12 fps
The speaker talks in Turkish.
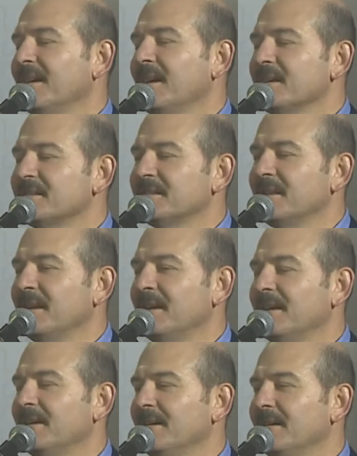
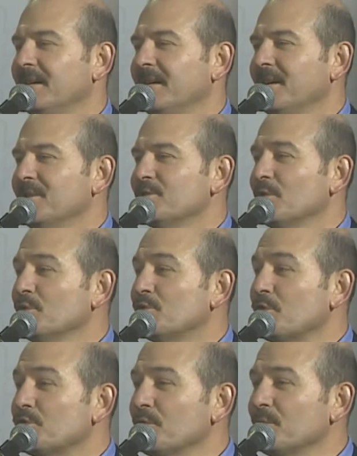Aslında çoluk
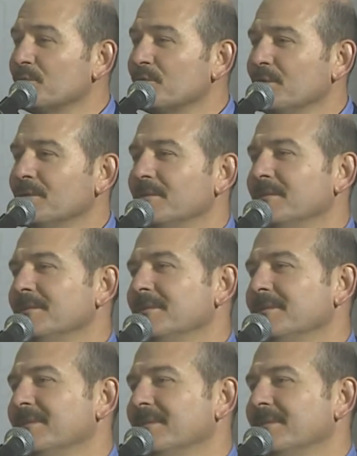çocuğumuzu
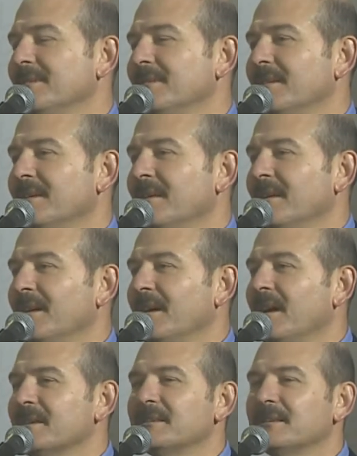
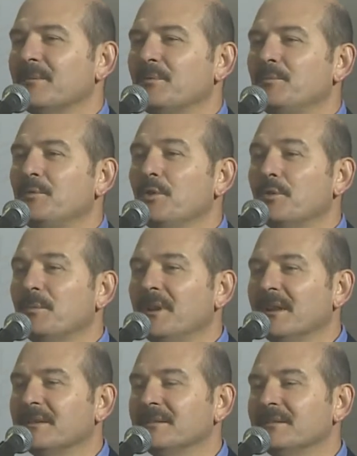aslında bu büyük
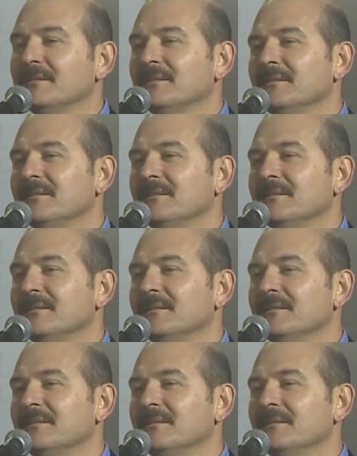milletin